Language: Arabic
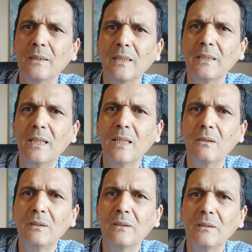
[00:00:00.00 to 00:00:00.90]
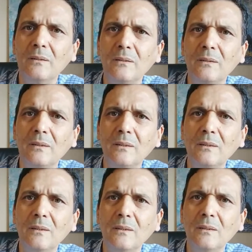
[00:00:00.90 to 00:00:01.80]
كنحاول
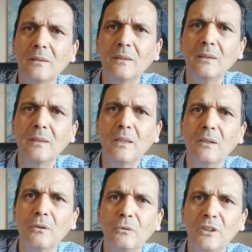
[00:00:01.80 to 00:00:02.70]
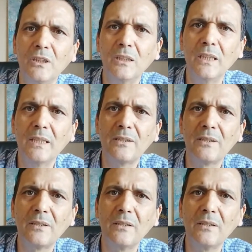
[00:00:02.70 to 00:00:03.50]
ناخد شي ناس